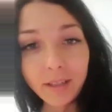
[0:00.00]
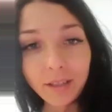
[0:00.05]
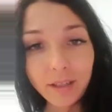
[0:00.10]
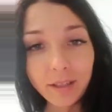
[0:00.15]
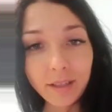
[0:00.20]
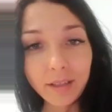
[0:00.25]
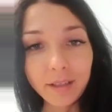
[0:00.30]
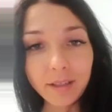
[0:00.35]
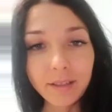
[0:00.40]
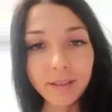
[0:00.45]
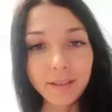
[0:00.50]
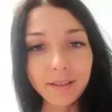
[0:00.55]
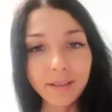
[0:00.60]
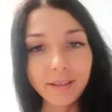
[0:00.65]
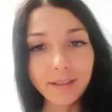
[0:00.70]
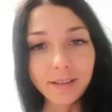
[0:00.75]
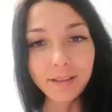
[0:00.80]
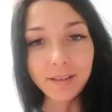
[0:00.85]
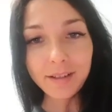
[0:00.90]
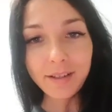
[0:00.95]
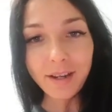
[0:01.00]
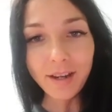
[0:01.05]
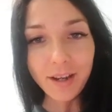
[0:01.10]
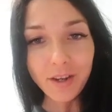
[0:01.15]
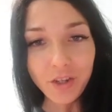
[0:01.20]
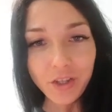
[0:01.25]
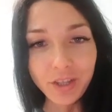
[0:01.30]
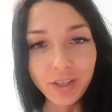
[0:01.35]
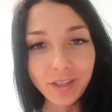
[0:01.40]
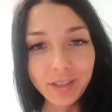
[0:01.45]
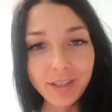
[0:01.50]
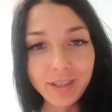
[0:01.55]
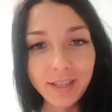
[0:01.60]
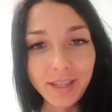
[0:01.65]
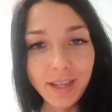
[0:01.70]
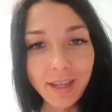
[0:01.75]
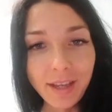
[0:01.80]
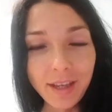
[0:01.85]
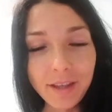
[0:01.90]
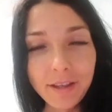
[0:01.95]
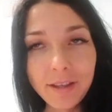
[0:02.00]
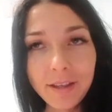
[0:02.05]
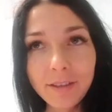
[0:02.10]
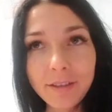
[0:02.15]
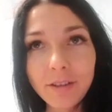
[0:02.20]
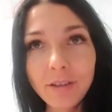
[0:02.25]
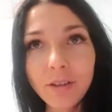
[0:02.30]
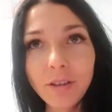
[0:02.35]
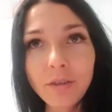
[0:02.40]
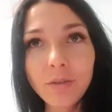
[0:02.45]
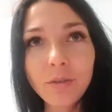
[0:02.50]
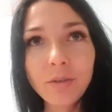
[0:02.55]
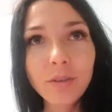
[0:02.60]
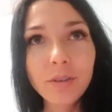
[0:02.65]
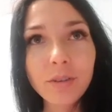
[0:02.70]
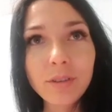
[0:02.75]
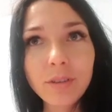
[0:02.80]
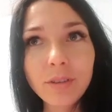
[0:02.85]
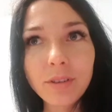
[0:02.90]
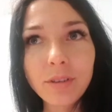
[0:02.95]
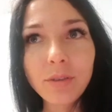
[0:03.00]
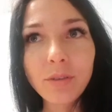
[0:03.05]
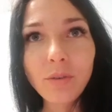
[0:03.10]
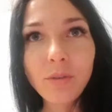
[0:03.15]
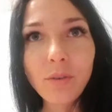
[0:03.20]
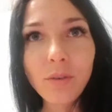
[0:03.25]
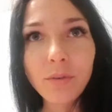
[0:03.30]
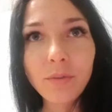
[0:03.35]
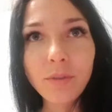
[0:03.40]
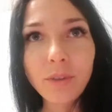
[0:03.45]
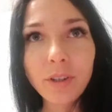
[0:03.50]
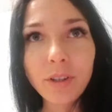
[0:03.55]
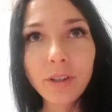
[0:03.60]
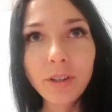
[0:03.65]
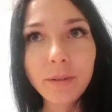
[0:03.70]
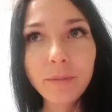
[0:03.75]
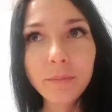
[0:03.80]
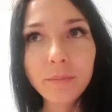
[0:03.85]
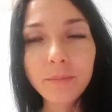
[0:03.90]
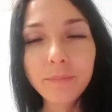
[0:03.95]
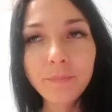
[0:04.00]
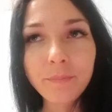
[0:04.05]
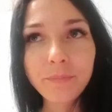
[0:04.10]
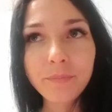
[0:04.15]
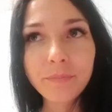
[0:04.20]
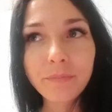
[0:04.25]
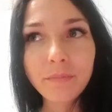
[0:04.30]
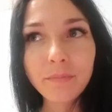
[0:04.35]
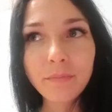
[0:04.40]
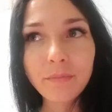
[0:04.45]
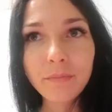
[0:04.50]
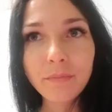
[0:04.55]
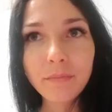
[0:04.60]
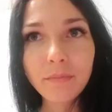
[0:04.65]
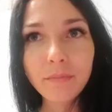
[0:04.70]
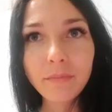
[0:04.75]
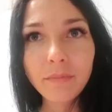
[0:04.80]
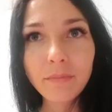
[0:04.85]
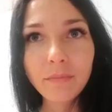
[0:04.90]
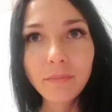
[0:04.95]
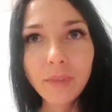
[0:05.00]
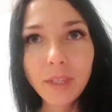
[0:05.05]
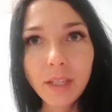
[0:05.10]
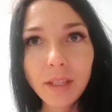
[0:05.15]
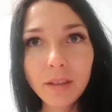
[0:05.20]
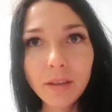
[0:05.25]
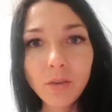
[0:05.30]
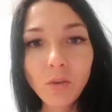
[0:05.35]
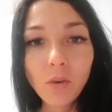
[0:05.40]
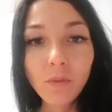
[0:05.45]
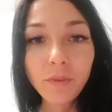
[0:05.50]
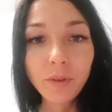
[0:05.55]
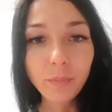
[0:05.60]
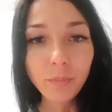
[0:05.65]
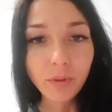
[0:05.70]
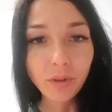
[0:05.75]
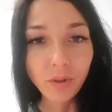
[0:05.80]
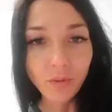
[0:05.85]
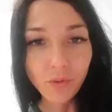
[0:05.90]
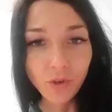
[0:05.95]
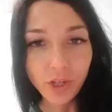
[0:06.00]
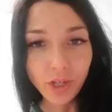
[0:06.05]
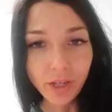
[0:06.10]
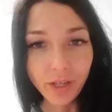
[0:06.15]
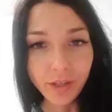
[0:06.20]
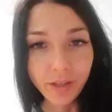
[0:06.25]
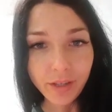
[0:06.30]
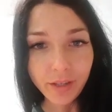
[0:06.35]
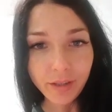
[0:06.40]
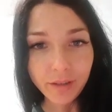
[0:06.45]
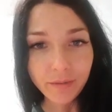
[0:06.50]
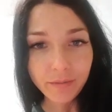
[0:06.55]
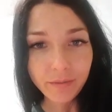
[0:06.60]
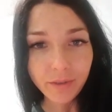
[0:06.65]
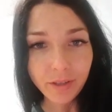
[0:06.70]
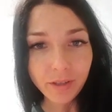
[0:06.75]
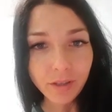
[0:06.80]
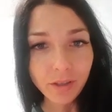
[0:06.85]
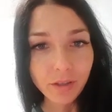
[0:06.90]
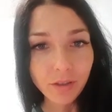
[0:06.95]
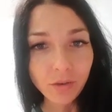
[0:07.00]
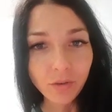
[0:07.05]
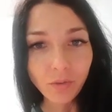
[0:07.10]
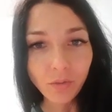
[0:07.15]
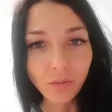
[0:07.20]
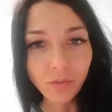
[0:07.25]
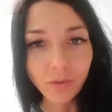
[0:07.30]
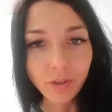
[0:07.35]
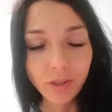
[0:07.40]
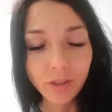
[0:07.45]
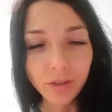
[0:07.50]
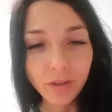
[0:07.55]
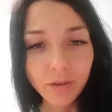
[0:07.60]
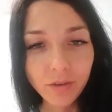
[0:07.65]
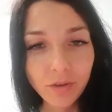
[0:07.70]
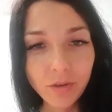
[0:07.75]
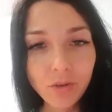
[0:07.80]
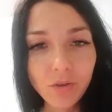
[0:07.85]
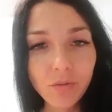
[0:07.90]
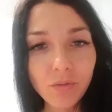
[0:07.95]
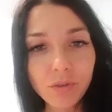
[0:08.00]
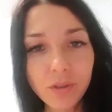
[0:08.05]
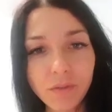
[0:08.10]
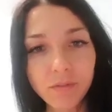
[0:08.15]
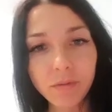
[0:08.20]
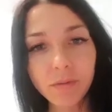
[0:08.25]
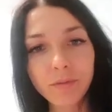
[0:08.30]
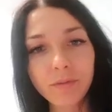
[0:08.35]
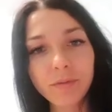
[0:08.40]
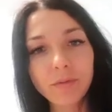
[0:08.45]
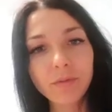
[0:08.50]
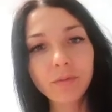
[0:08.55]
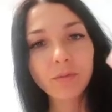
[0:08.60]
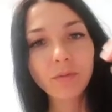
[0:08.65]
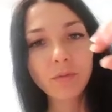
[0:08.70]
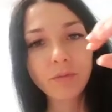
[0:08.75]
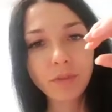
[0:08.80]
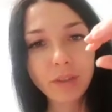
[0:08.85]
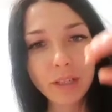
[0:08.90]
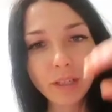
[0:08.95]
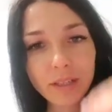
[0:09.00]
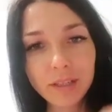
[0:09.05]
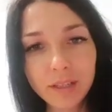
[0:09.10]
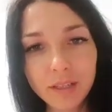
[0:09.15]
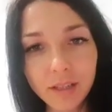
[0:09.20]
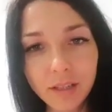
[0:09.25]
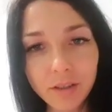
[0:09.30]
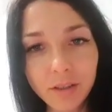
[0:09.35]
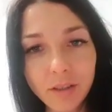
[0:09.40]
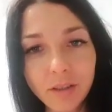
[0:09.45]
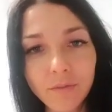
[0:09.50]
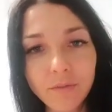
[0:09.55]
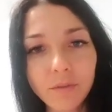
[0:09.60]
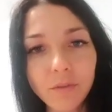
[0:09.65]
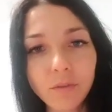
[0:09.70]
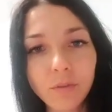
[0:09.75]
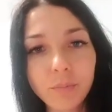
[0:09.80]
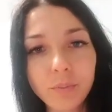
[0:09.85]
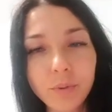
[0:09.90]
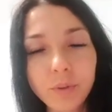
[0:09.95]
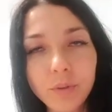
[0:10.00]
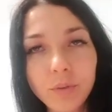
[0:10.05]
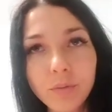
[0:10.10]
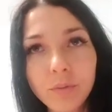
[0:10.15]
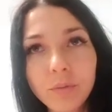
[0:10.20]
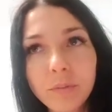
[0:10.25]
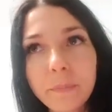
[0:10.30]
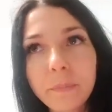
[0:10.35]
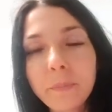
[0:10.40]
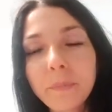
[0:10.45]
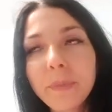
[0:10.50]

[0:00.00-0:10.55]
А, каждый день это какое-то новое новое погружение в какие-то новые чувства, в новые оттенки, в глубину.